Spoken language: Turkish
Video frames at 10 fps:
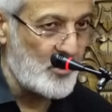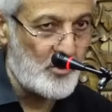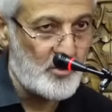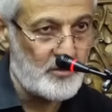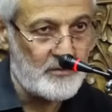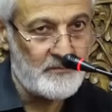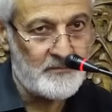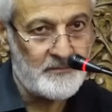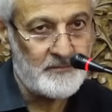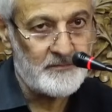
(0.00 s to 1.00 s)
olsun.
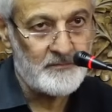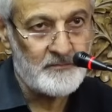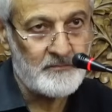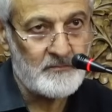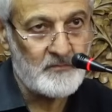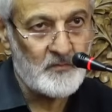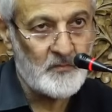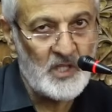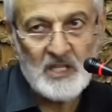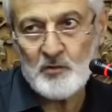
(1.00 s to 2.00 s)

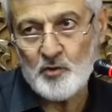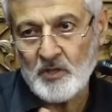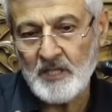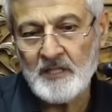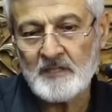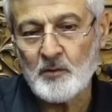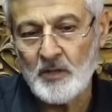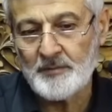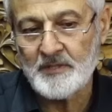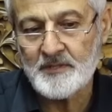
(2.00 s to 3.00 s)
Niyet çok iyi niyet de
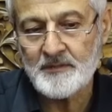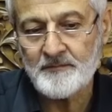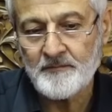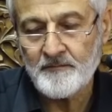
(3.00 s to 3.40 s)
olabilir.